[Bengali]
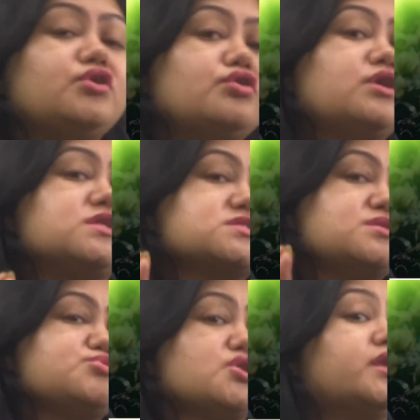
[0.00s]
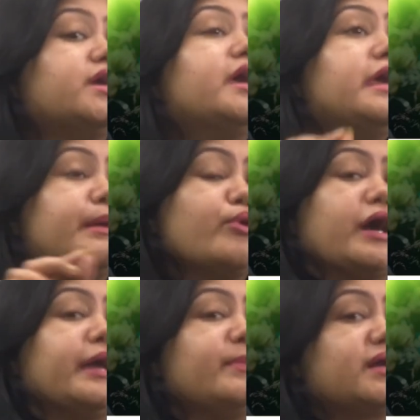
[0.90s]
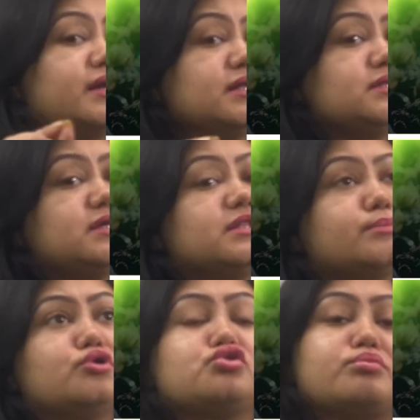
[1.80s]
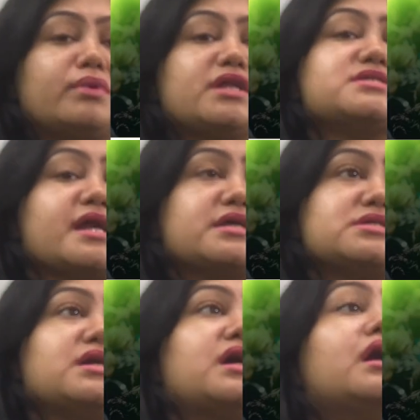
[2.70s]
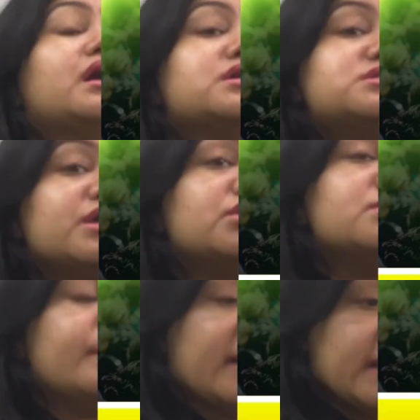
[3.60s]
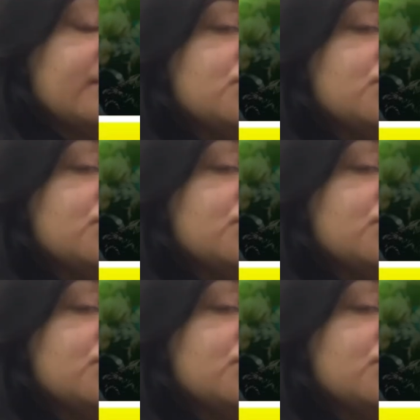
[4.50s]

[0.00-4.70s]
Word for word: ভিডিও ডেসক্রিপশানে এবং আই বাটনে দিয়ে দেবো তোমরা যারা যারা সে মানে এই